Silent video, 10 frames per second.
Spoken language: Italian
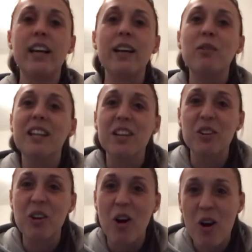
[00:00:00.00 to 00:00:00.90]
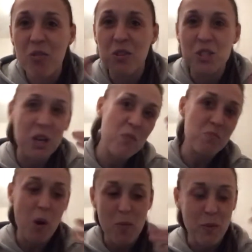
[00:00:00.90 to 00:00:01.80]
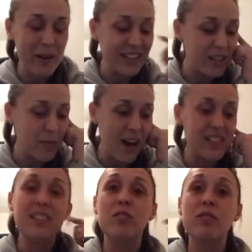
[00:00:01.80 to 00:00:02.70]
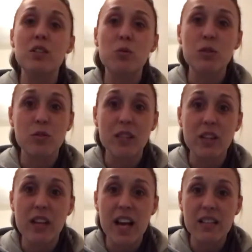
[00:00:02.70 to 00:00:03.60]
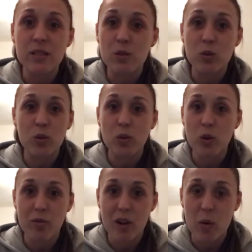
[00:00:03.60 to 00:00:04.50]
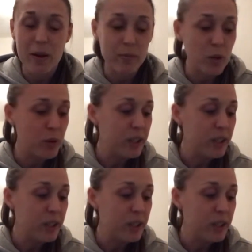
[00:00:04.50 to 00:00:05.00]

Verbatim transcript: E quindi non ho, ho voce un po' a momenti, ma se non faccio questo video adesso non lo farò mai più,